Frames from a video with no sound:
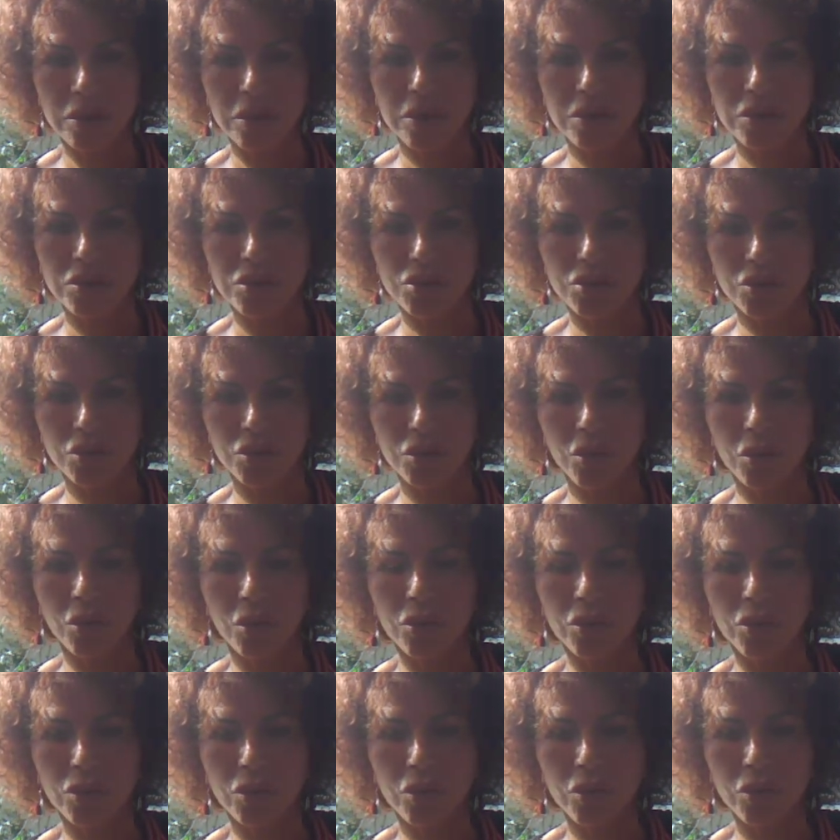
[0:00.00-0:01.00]
selon
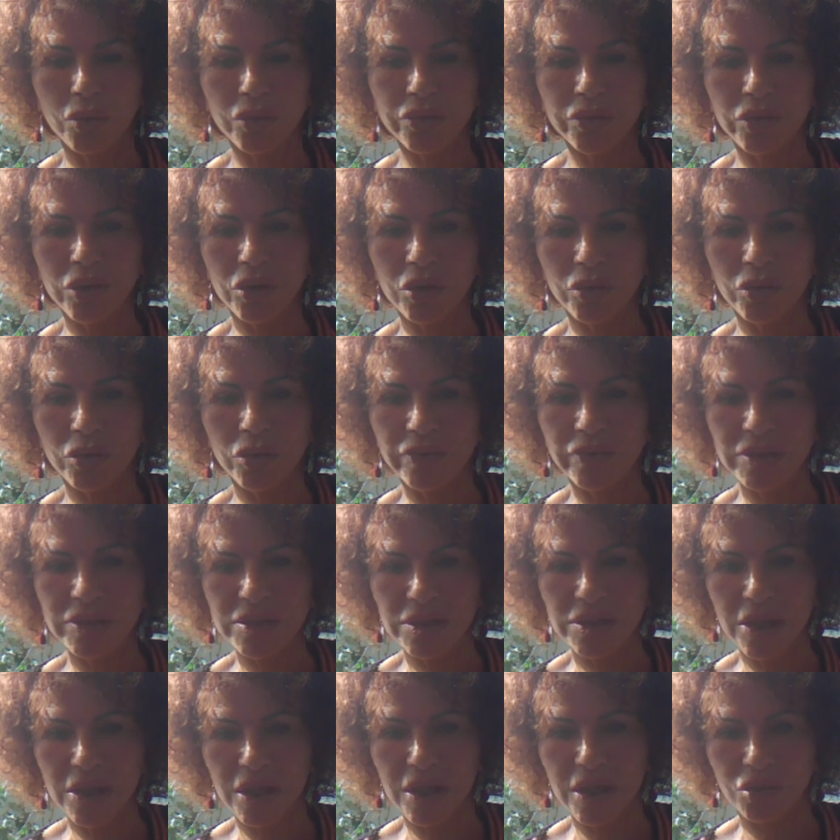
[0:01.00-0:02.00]
le compteur
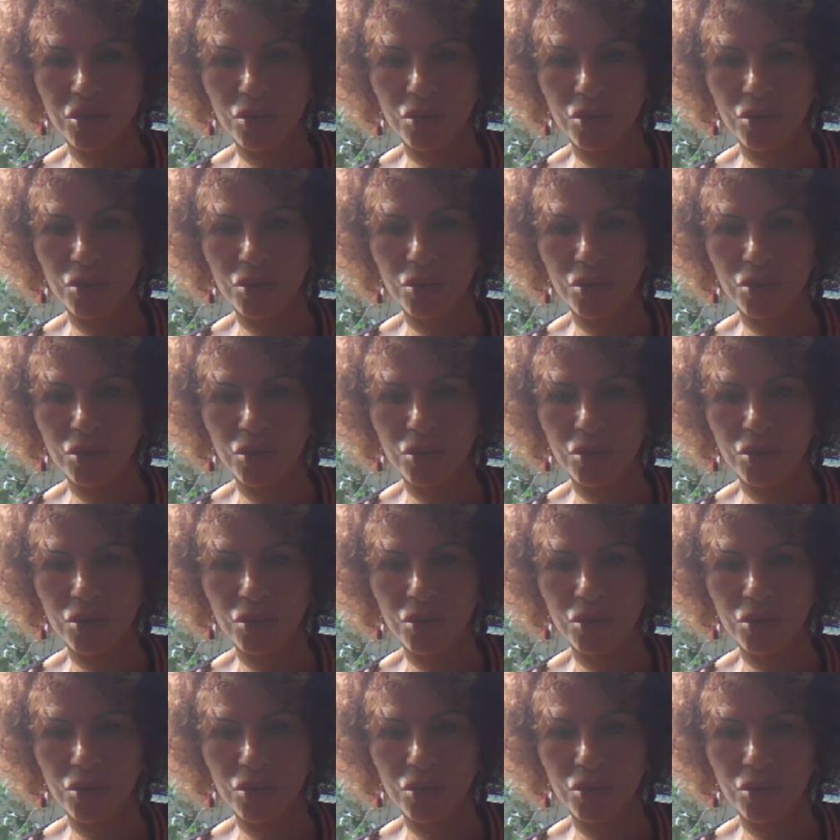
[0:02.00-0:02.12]
officiel de